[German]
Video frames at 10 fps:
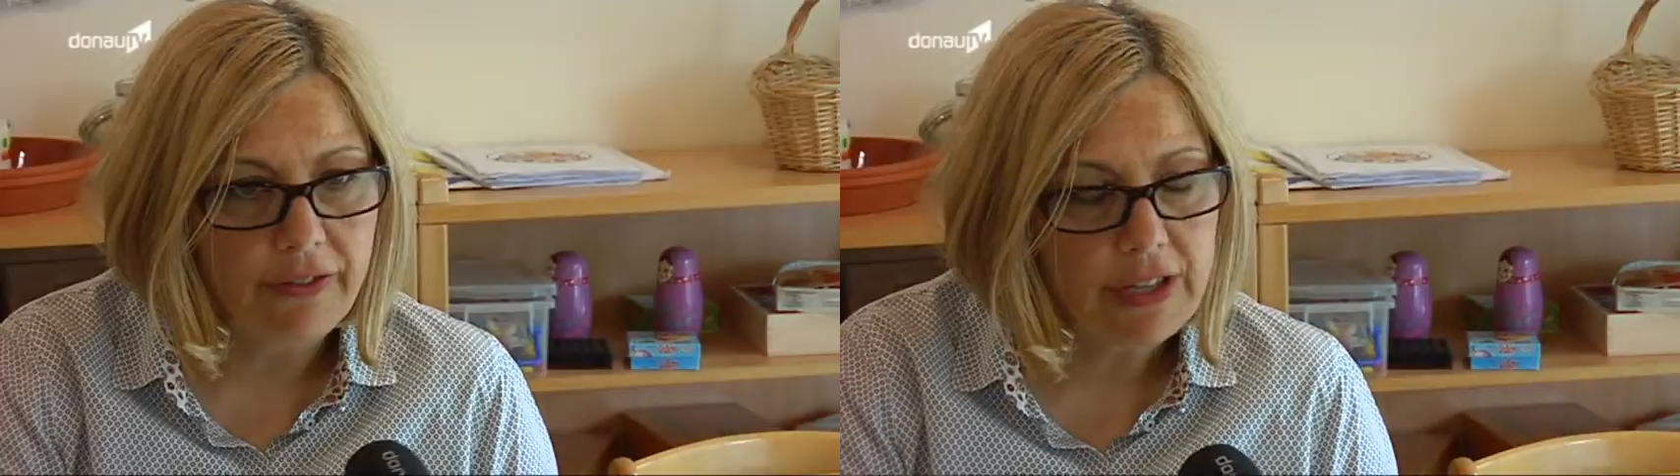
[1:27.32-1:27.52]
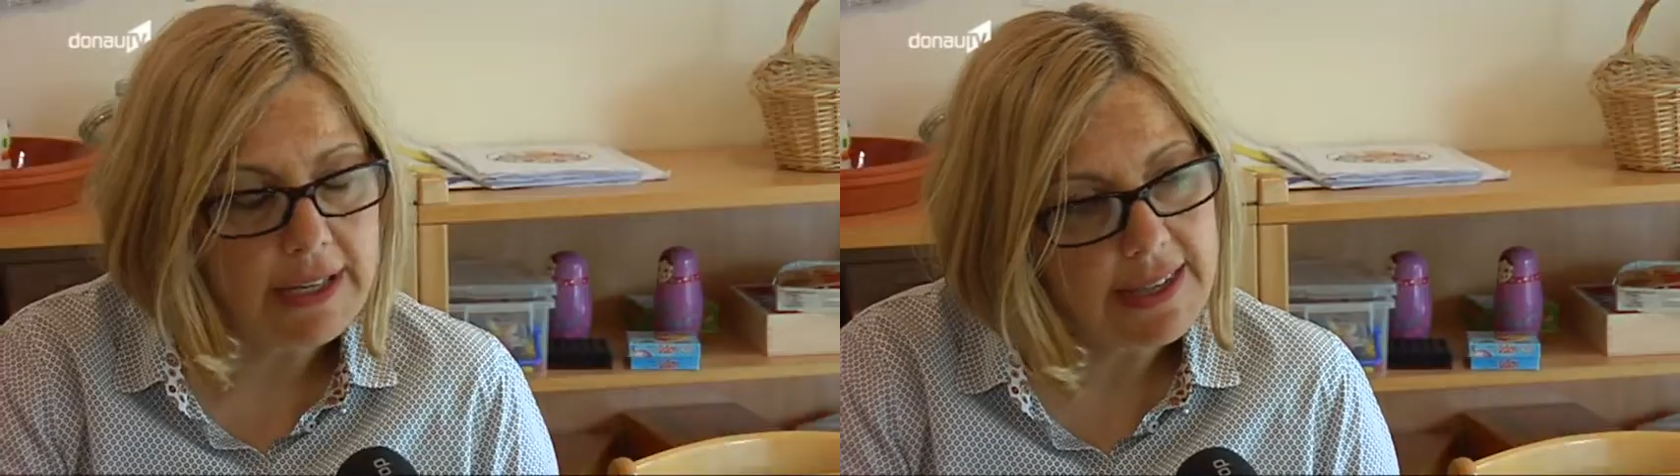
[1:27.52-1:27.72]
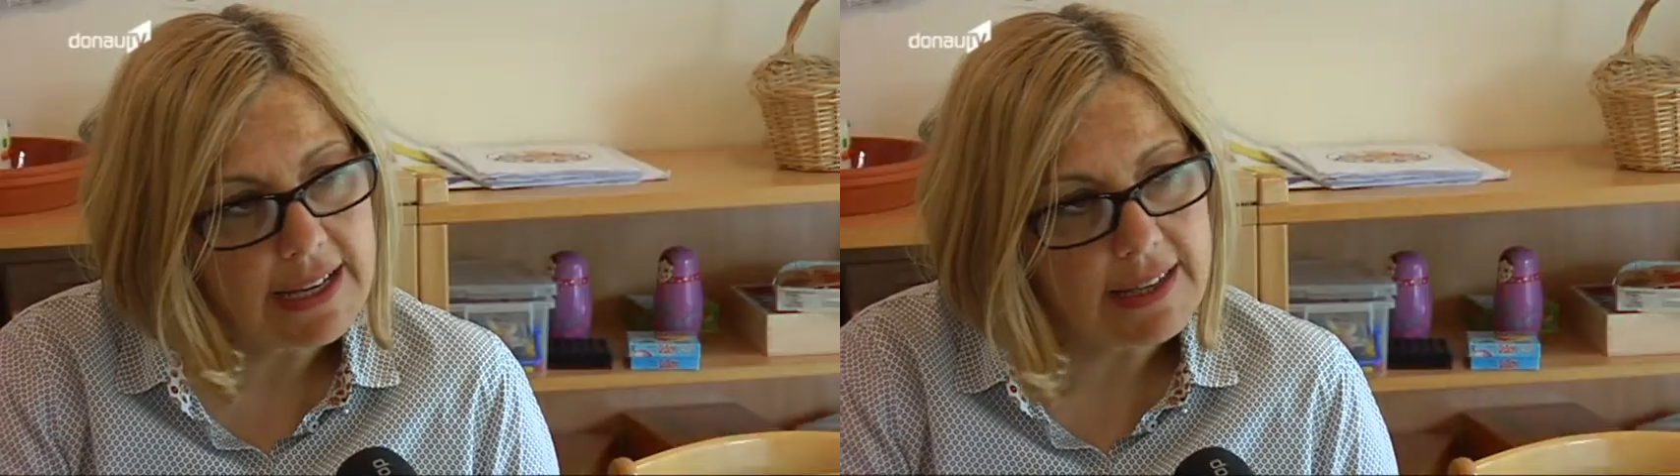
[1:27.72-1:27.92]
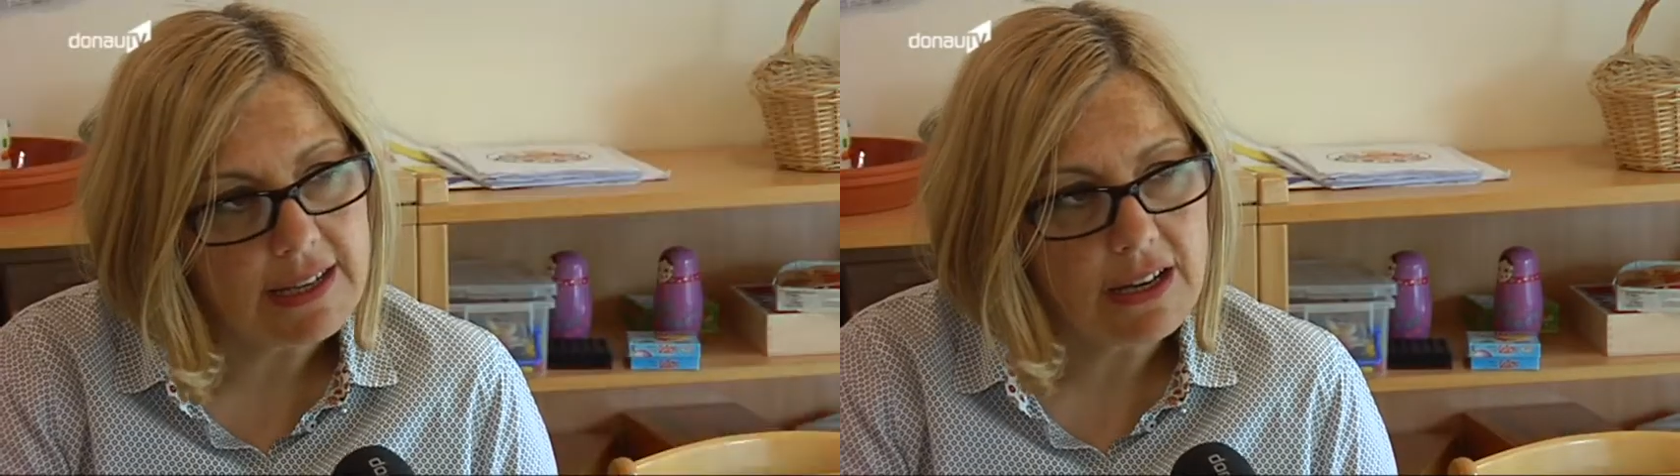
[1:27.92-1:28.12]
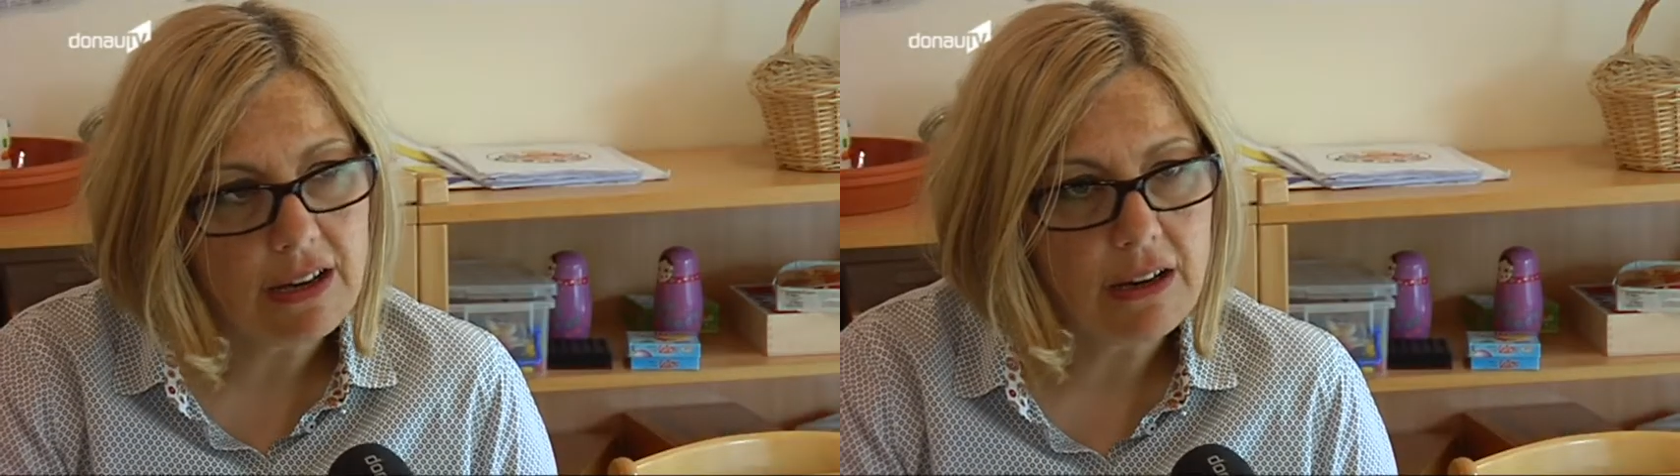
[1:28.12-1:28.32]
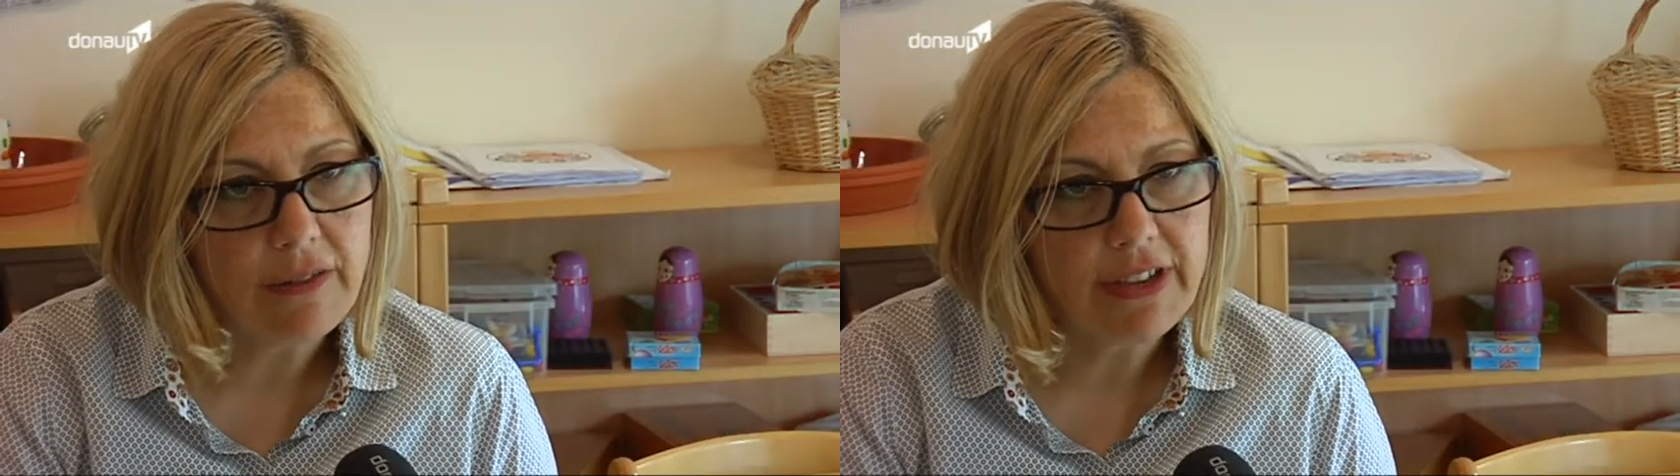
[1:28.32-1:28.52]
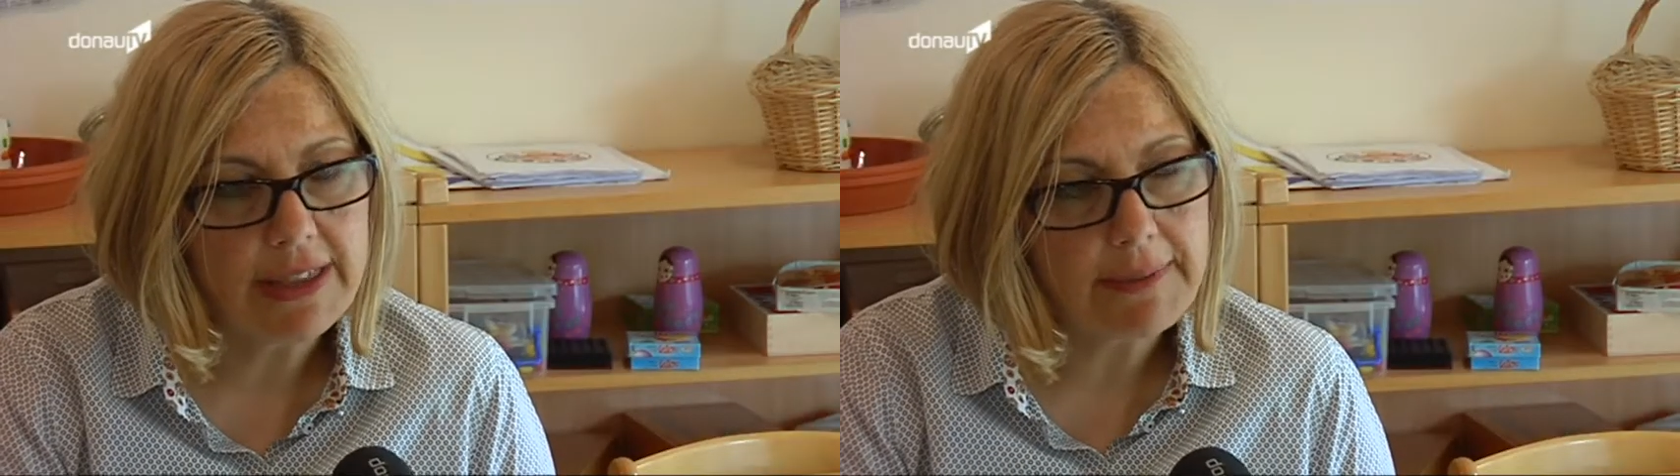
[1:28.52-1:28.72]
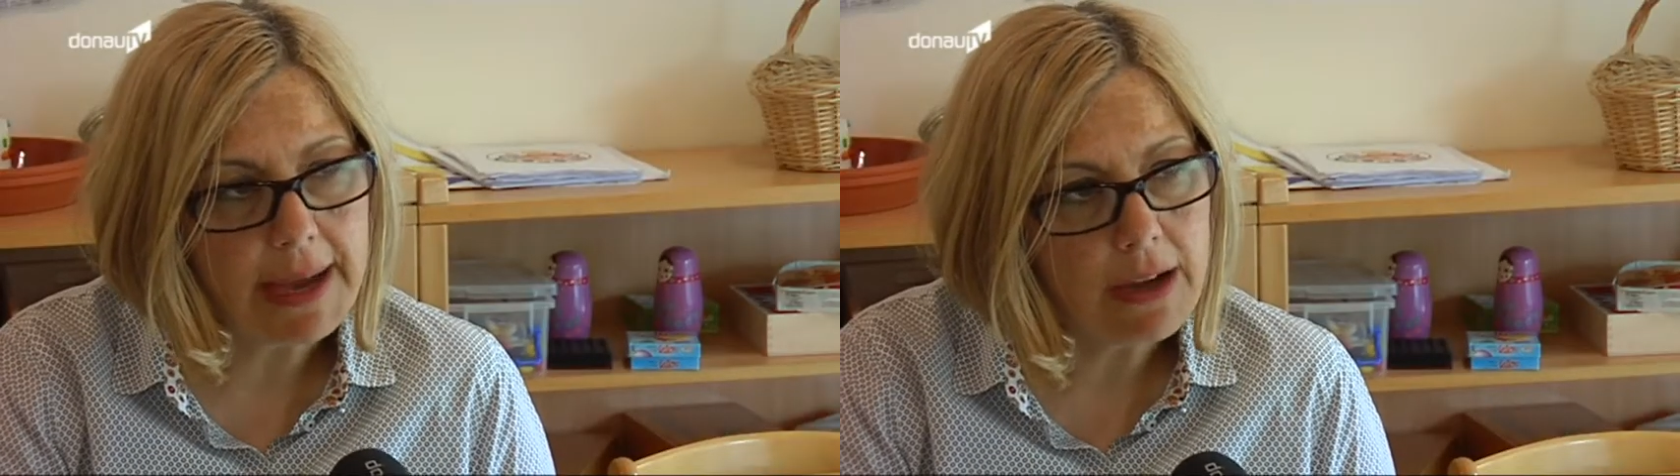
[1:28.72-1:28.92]
Für das nächste Jahr haben
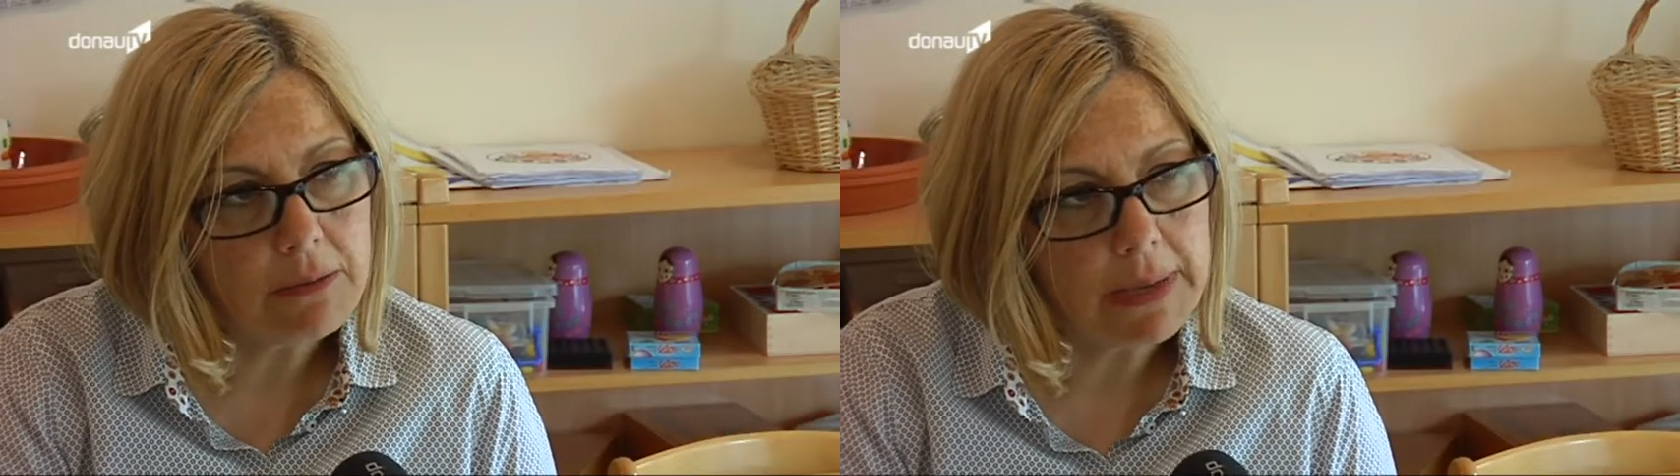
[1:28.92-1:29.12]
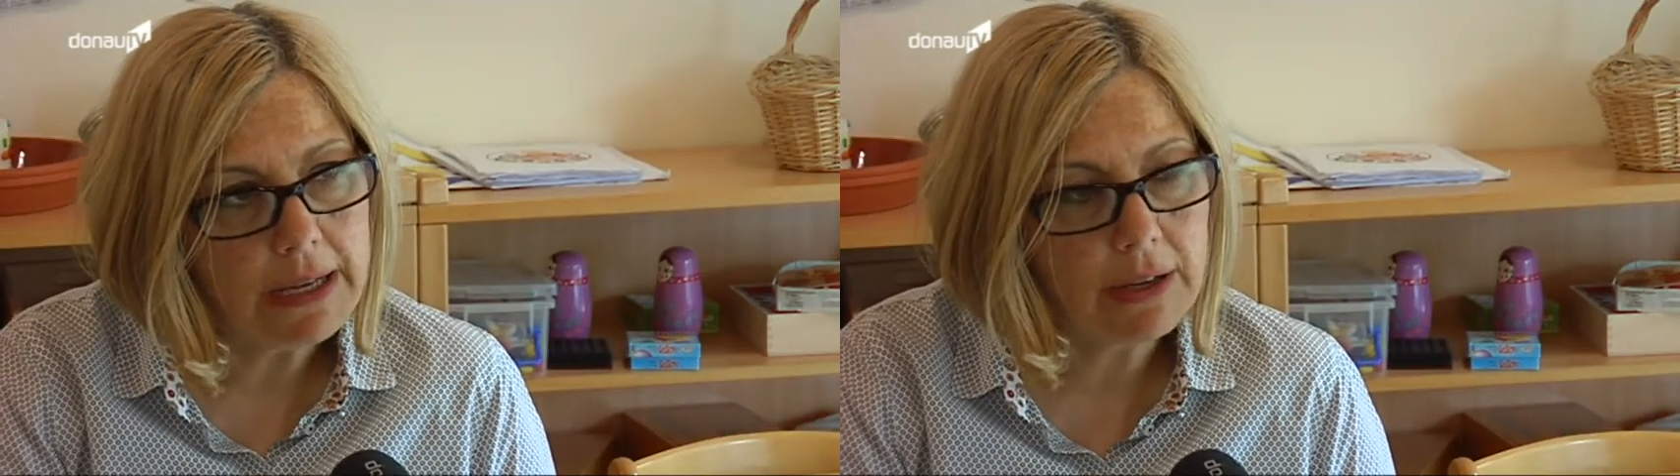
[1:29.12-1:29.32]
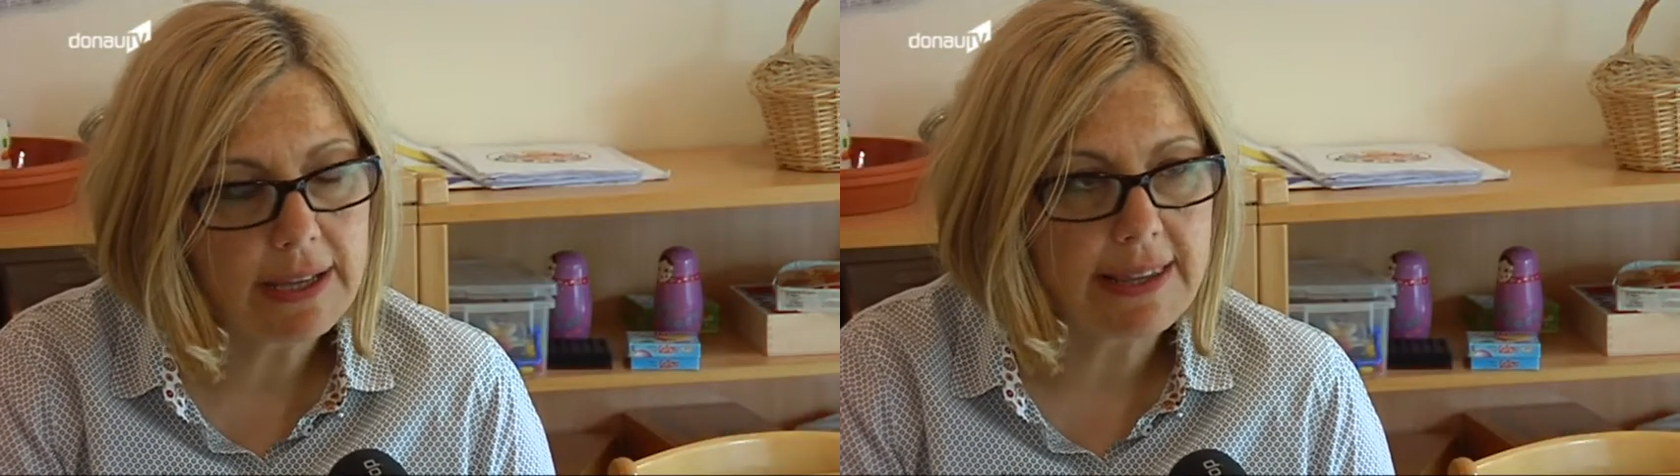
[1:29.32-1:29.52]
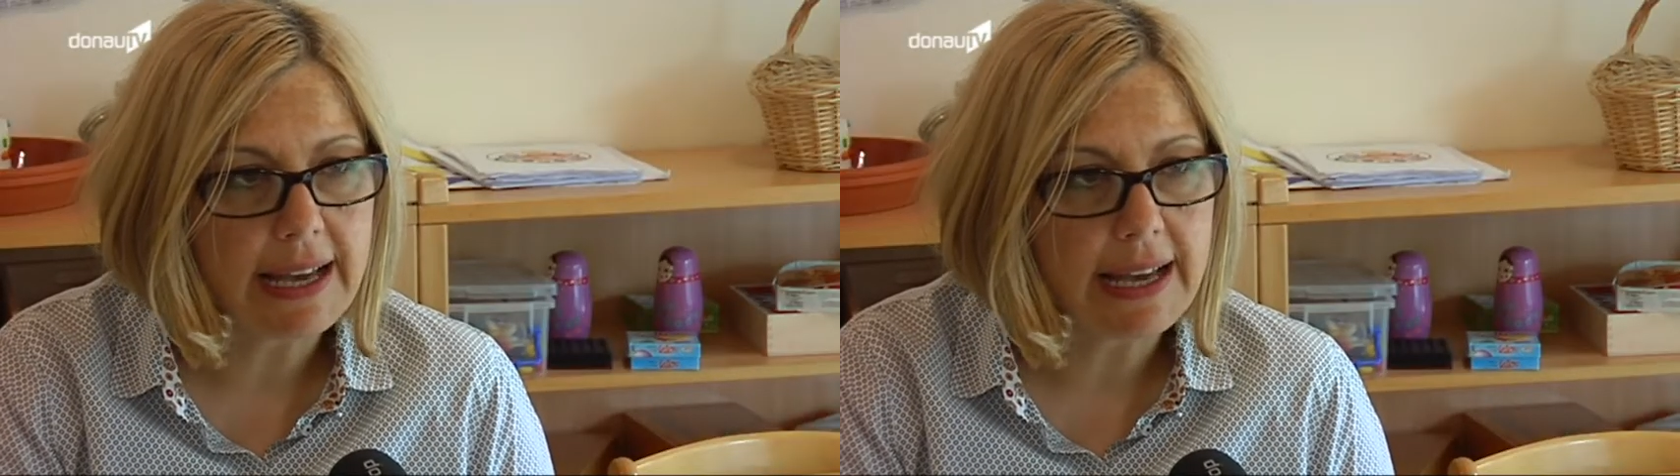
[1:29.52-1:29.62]
wir zwei Anmeldungen.